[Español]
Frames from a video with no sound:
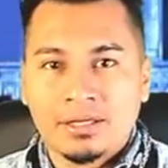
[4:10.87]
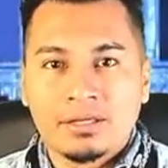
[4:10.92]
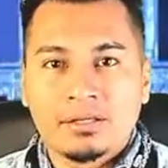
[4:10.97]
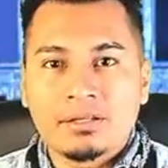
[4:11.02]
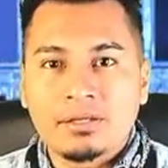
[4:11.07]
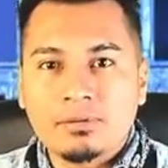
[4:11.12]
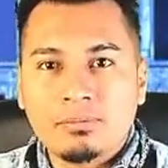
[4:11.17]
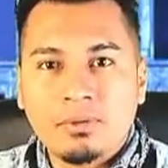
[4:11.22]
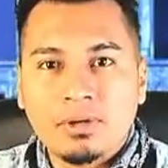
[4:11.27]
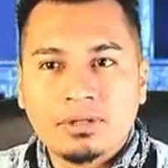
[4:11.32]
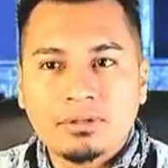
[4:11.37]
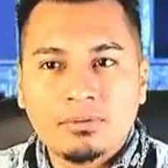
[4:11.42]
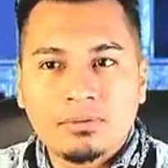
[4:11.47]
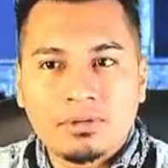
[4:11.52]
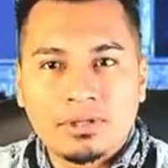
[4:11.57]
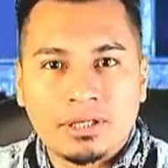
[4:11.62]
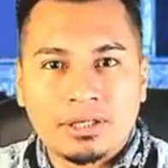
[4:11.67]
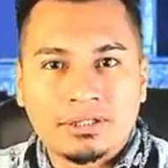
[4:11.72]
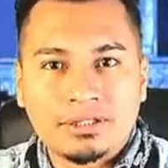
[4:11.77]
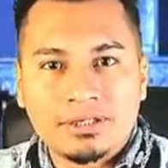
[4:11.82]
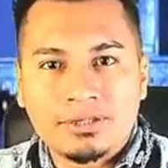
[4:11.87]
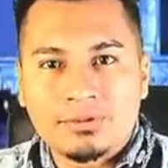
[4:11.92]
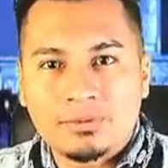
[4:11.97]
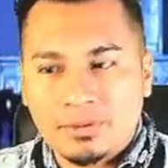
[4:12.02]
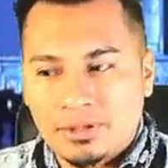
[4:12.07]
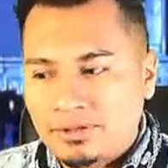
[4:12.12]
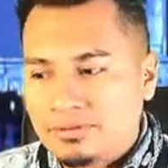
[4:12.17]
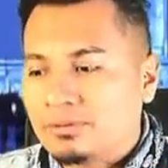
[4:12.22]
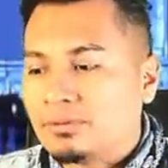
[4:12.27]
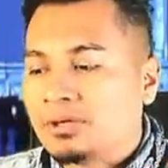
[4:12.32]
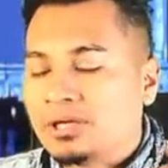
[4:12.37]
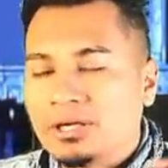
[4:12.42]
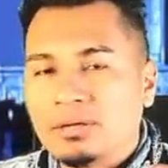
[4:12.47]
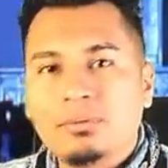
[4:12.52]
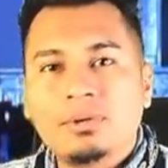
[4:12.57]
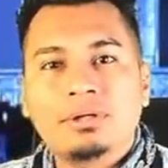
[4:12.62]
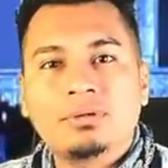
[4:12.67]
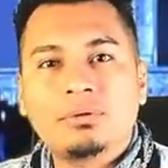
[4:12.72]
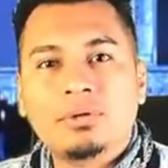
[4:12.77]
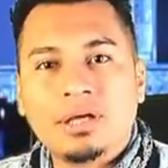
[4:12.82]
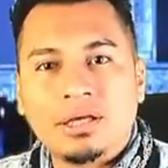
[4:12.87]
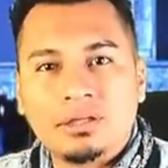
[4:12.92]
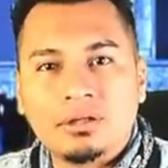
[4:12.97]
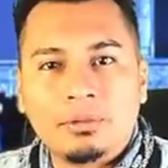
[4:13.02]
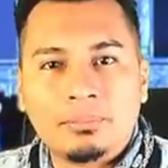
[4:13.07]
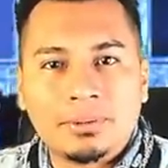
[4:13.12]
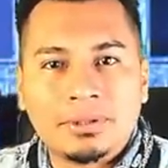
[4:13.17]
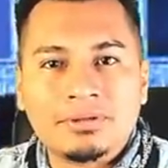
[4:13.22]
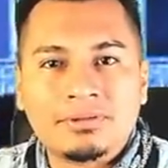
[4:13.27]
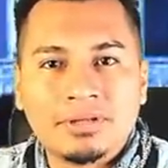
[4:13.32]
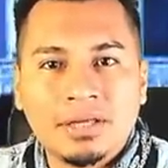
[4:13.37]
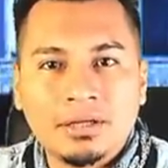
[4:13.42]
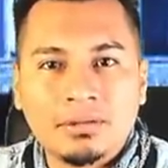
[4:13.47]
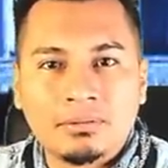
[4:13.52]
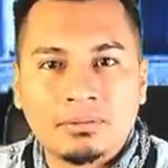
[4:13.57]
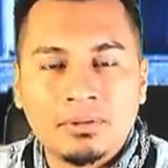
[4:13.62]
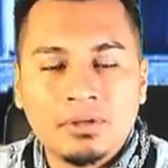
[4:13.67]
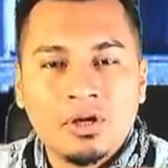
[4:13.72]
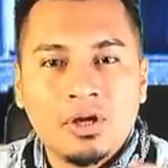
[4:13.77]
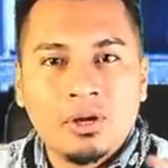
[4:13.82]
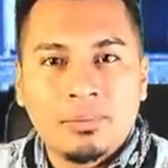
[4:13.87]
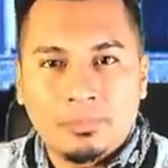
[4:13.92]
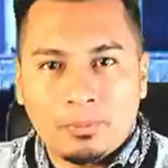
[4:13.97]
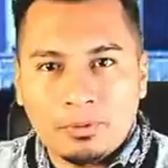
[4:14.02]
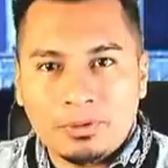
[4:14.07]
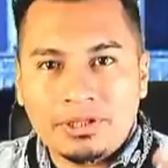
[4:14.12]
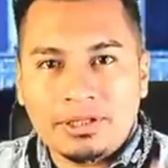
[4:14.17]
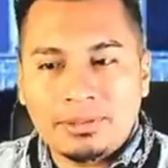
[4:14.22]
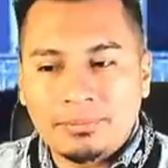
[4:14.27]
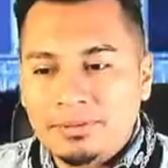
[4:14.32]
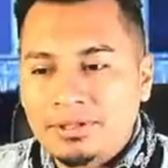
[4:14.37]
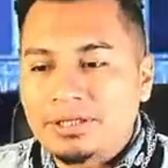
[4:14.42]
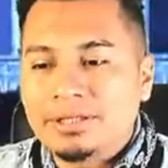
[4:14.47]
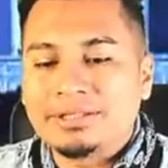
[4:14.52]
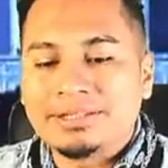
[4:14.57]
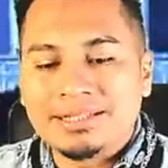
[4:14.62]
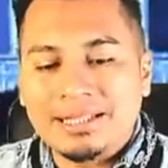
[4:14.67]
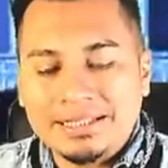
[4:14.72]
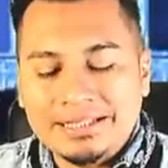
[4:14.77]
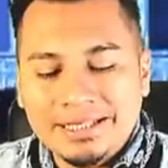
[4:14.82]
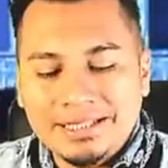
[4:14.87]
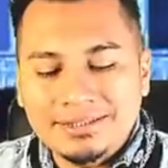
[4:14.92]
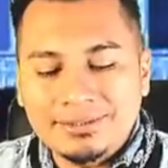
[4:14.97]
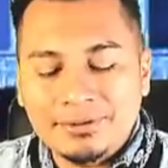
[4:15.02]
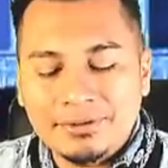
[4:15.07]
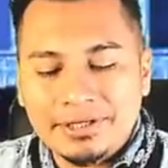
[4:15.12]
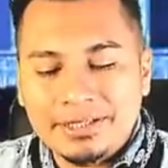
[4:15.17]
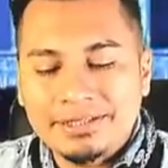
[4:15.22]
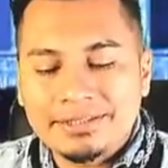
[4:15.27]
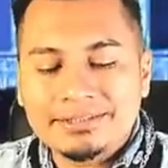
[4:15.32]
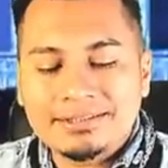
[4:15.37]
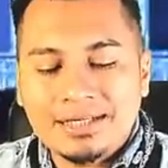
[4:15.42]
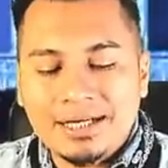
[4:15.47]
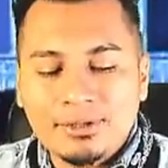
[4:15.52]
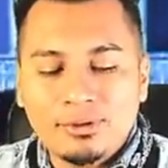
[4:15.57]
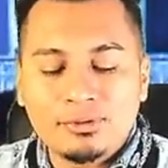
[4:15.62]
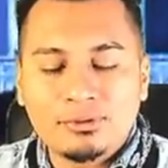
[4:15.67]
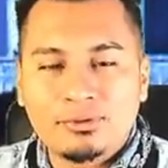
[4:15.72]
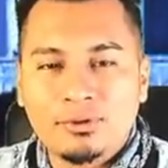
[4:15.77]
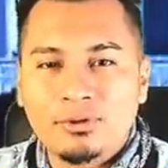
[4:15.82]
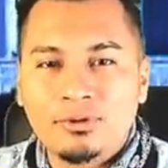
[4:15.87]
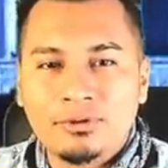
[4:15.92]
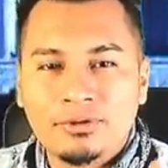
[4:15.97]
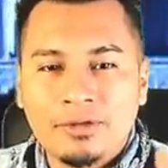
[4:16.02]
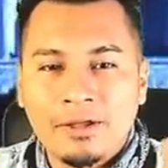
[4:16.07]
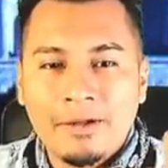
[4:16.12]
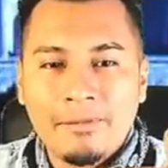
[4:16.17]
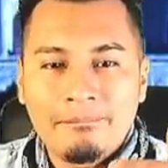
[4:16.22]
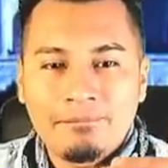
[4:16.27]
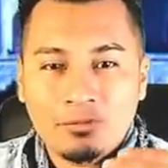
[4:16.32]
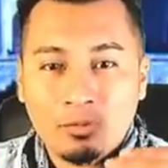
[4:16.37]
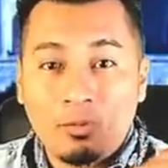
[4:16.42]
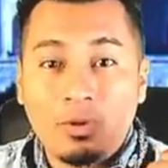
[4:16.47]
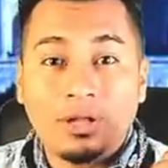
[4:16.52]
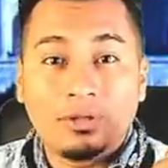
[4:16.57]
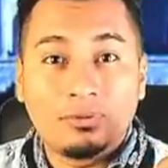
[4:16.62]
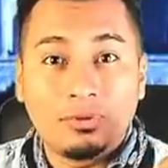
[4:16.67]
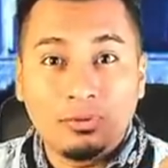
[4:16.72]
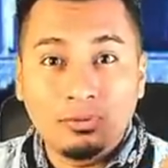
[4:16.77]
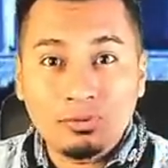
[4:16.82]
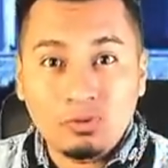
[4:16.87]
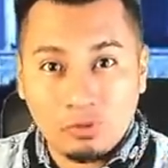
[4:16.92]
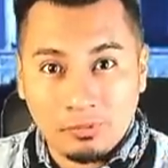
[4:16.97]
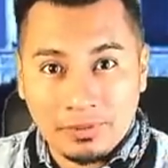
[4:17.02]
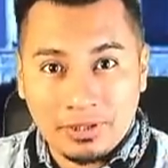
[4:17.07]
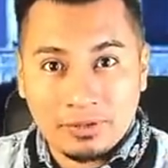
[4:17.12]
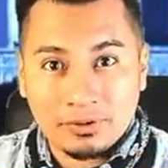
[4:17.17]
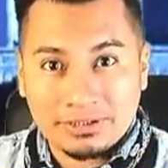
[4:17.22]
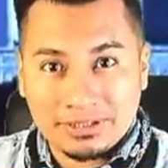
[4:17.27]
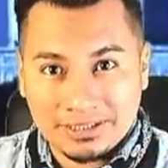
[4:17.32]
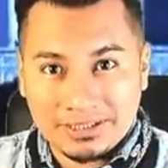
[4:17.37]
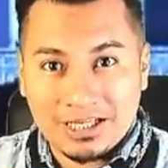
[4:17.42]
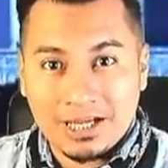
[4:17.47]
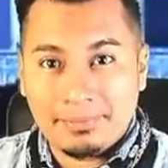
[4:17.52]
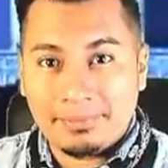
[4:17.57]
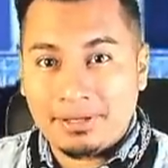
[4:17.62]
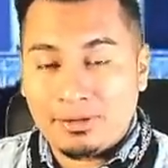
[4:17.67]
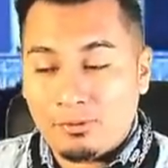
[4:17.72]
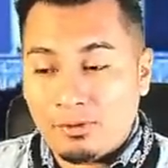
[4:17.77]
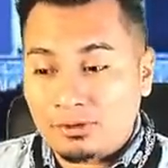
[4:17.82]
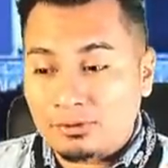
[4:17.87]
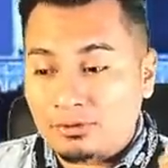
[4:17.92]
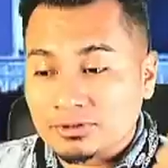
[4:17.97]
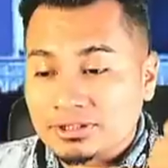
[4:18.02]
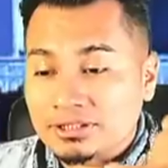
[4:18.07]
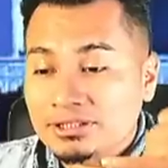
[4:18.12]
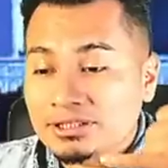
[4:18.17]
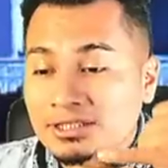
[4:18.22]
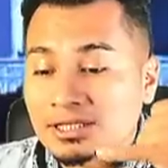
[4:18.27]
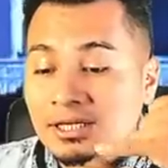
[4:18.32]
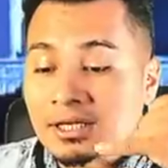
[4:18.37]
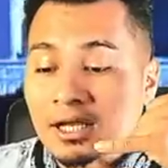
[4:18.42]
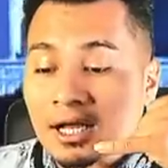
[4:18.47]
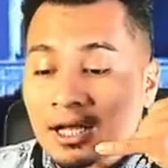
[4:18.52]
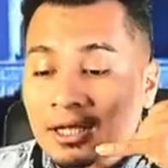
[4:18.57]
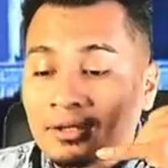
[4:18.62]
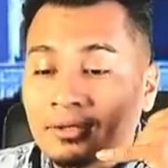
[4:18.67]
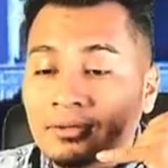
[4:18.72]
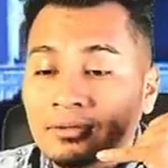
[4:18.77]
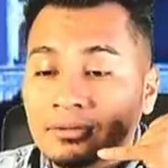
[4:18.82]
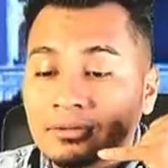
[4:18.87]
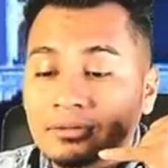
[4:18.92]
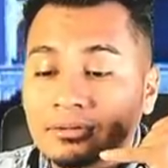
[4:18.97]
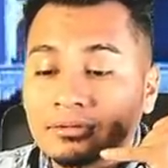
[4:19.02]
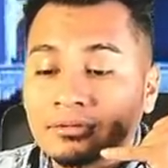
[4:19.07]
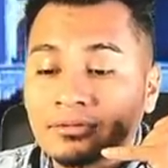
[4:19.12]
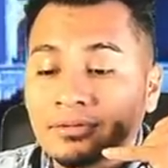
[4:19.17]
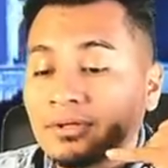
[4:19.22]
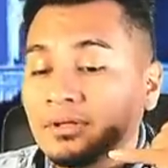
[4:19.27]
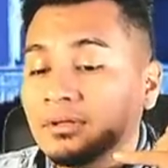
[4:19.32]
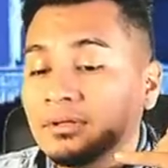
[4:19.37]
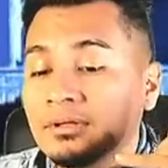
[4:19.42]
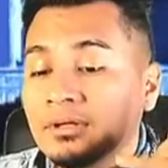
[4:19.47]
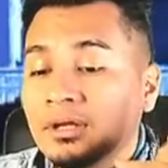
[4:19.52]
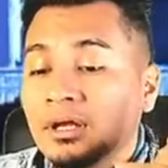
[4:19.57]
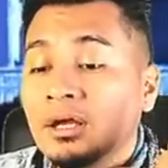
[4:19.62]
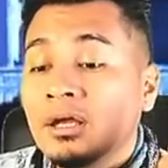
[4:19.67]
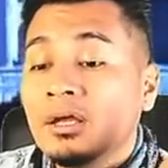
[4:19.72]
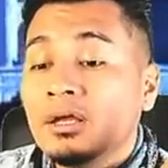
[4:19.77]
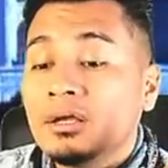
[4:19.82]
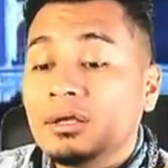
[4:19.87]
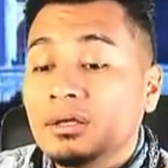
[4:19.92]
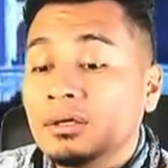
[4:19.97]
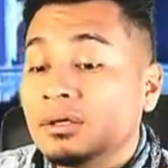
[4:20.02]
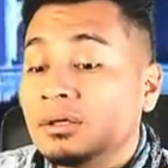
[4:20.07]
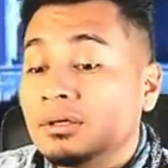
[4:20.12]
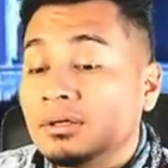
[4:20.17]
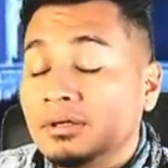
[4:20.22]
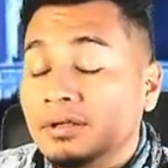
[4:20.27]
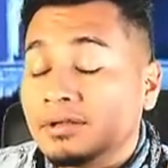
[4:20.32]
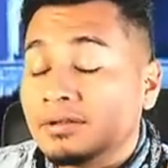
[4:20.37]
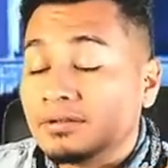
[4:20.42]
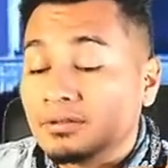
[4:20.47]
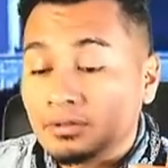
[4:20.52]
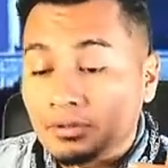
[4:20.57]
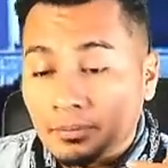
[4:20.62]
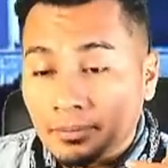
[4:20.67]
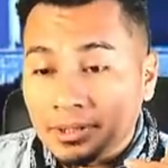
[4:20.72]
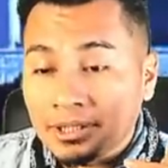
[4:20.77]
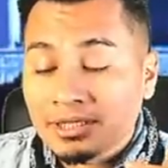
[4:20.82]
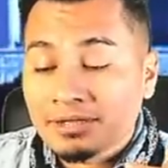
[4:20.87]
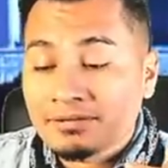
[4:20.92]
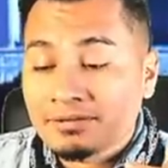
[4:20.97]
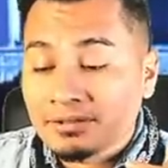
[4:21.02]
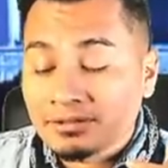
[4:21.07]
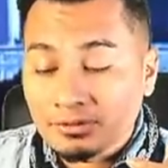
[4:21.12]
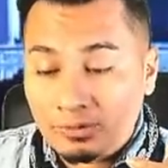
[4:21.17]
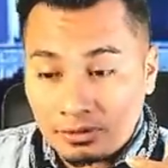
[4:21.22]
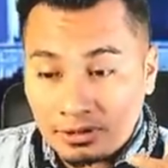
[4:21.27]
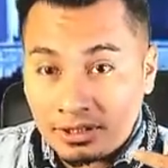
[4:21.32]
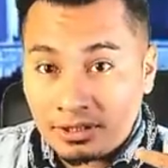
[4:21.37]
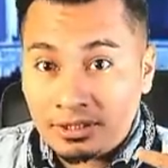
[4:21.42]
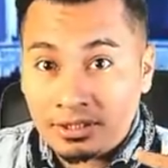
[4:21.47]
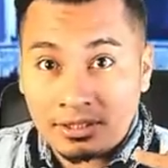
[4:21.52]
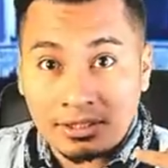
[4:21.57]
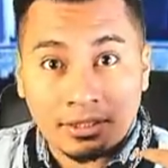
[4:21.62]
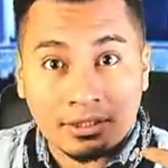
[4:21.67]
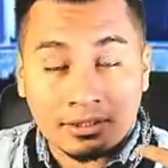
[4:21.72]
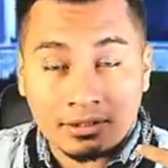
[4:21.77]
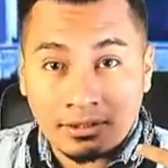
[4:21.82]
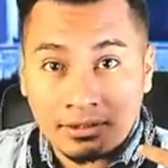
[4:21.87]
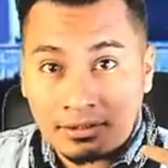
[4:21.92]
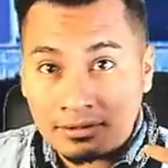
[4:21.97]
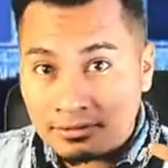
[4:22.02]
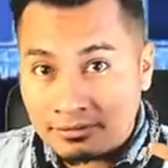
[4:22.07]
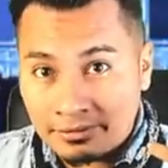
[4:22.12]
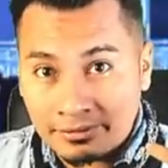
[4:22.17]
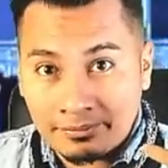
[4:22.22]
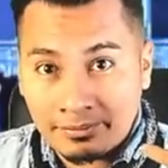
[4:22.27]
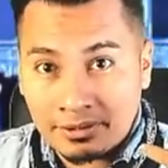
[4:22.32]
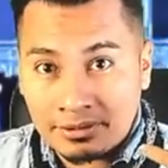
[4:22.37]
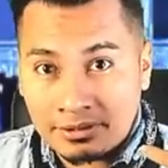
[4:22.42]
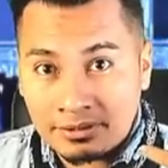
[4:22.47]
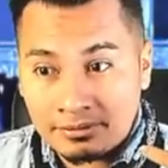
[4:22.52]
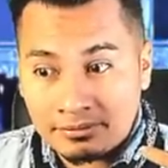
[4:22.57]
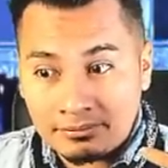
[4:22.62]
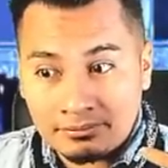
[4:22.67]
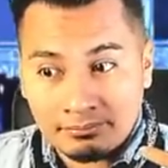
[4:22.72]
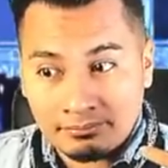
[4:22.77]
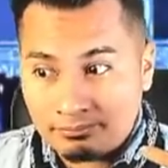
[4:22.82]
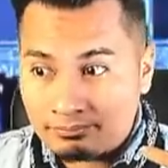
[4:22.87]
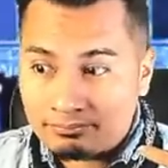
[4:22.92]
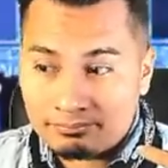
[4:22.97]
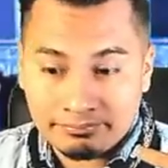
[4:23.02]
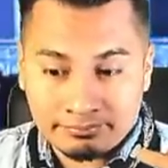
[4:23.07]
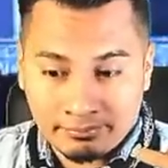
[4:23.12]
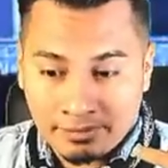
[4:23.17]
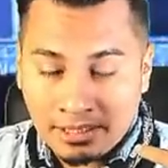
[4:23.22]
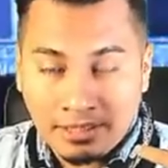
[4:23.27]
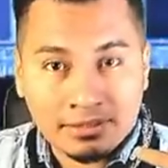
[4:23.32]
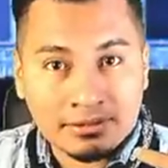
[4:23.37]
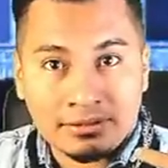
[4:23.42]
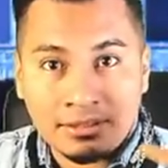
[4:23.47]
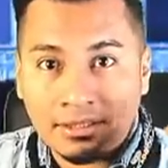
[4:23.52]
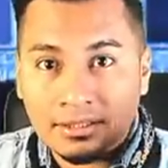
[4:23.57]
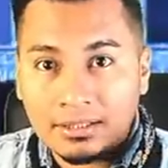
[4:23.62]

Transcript: Qué bueno que han hecho eso, qué bueno que lo pensaron, porque miren, teniendo registrados todos, cuando un número te llame, cuando te digan, aló, sí, eh, si no me das 100 dólares cada semana, vas a estar